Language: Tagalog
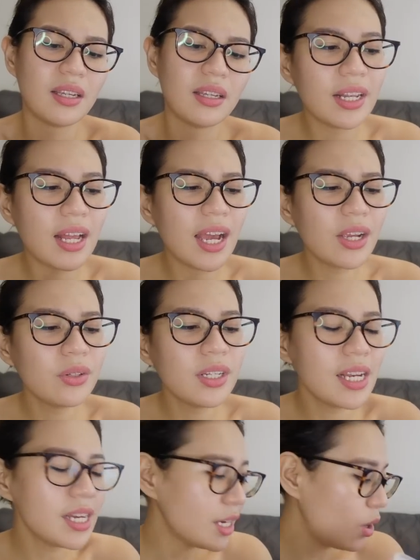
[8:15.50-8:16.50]
ayaw
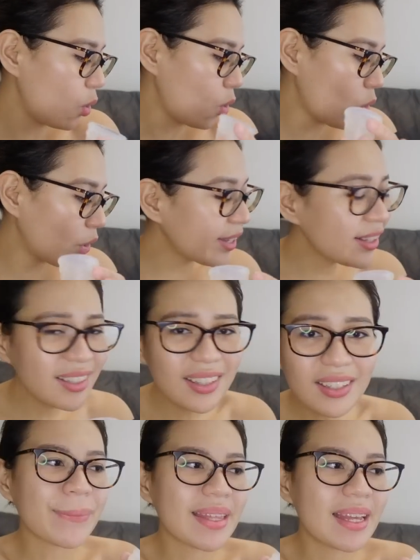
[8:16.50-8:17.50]
nila ng
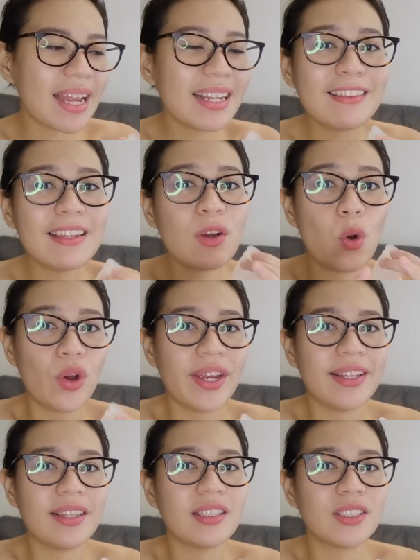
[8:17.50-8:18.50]
oil, anything
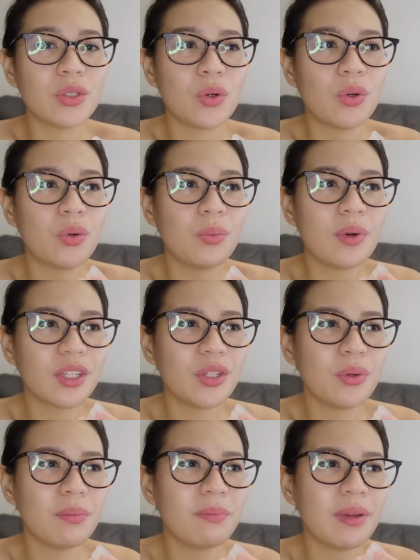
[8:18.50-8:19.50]
oil. So, wag
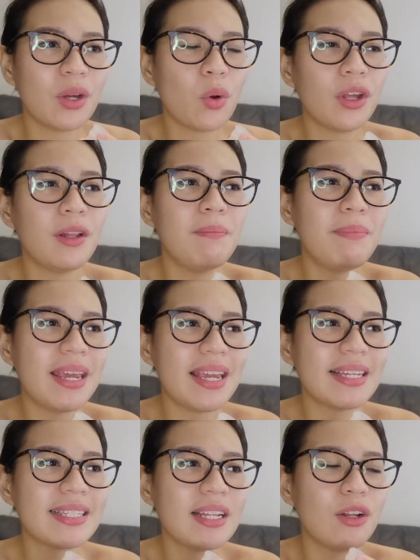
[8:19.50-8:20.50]
yung may
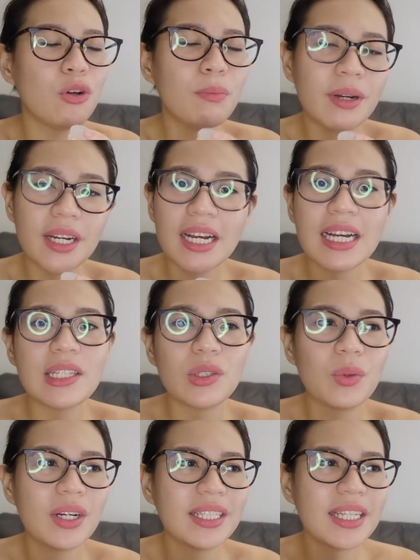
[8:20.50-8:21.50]
oil-based na lubricant,
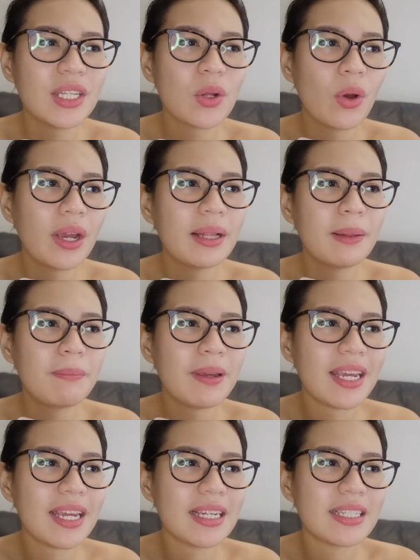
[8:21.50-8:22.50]
wag din
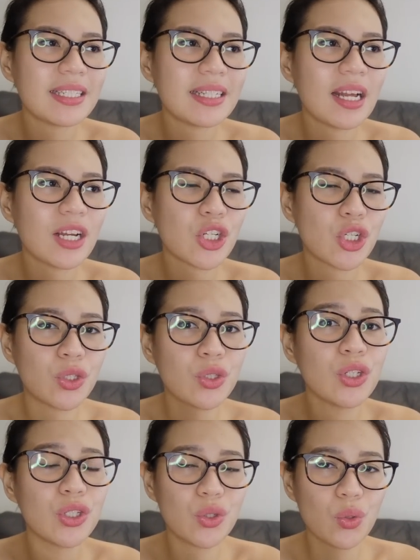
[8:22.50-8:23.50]
oil-based na,
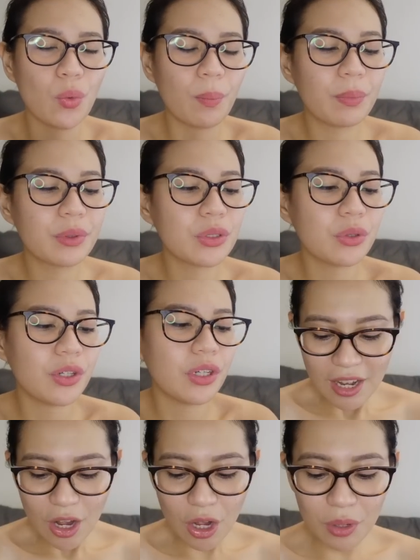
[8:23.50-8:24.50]
na soap. So, yun.
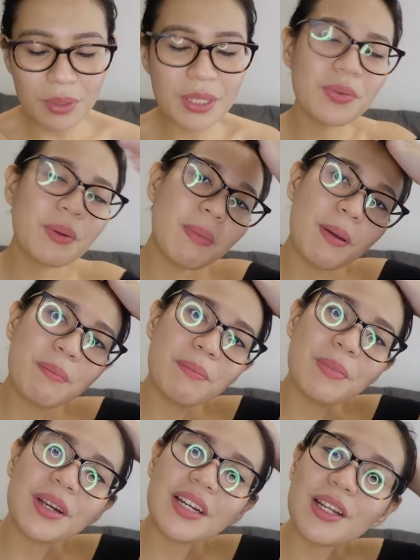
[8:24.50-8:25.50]
Always
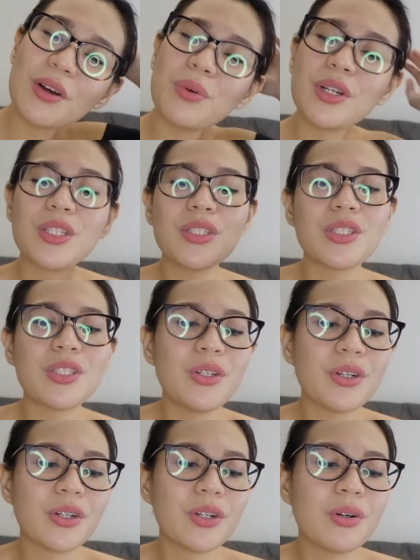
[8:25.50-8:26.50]
remember na once
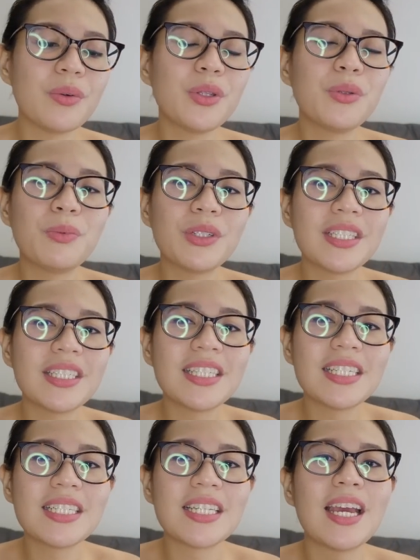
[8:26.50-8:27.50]
you're going to put it
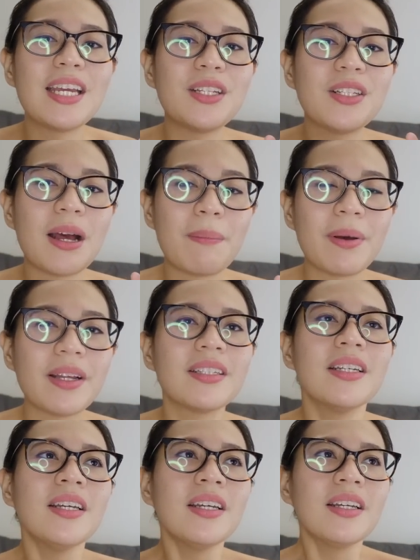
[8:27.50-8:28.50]
inside, dapat
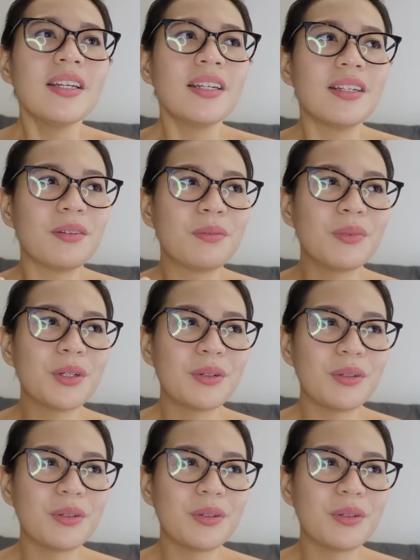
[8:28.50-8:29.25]
mag